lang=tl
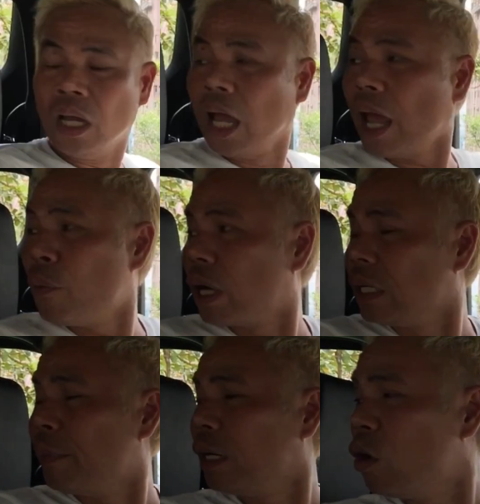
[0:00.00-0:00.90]
Eh, wag
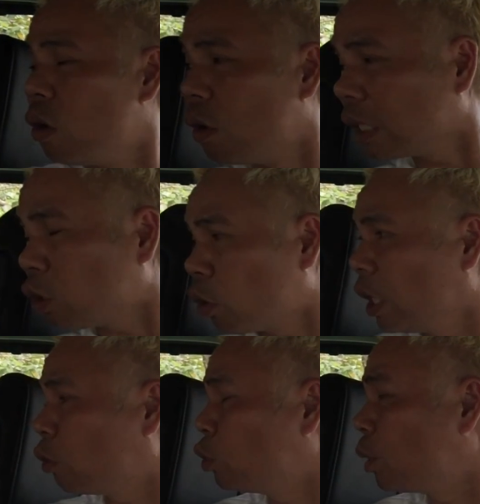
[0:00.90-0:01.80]
naman ho!
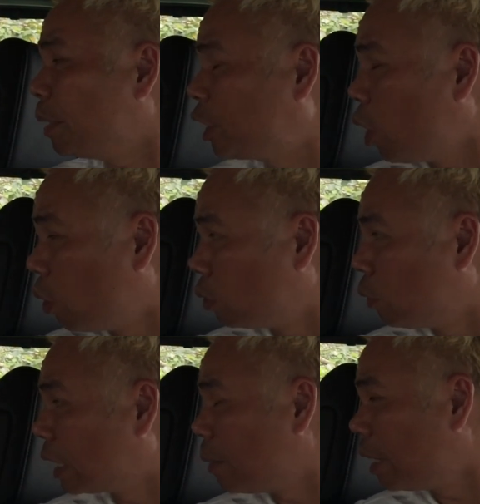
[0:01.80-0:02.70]
attorney konsumisyon.
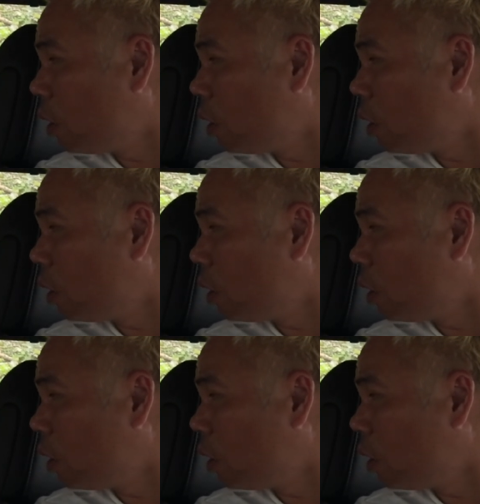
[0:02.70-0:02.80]
Wag naman